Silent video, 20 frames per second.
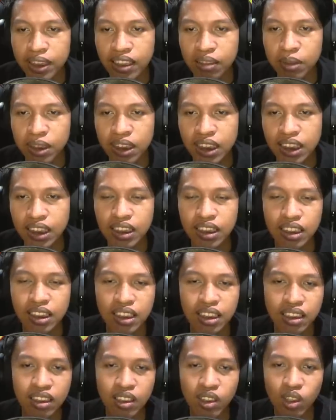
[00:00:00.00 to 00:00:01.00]
nih Misus.
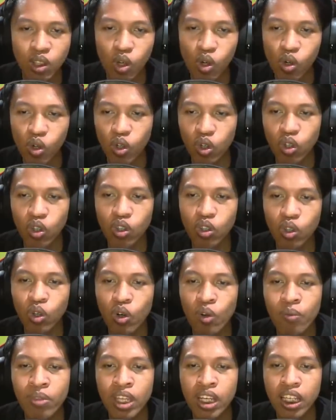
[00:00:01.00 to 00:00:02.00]
No, no, no, no.
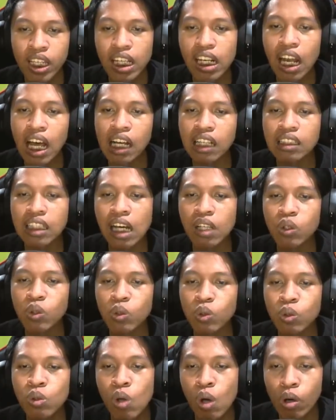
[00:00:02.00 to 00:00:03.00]
Hilang
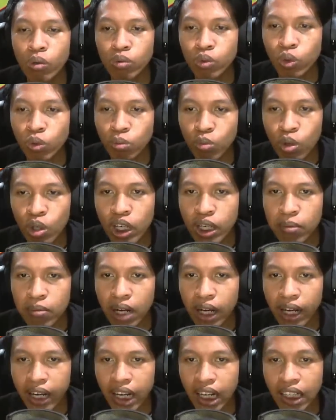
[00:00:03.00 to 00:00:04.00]
satu, tumbuh
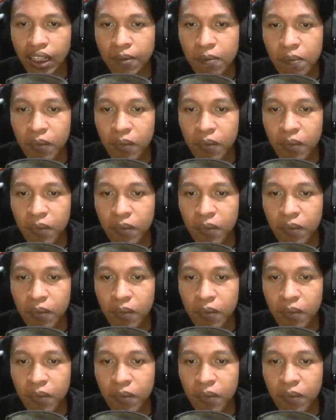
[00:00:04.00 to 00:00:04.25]
lima ya.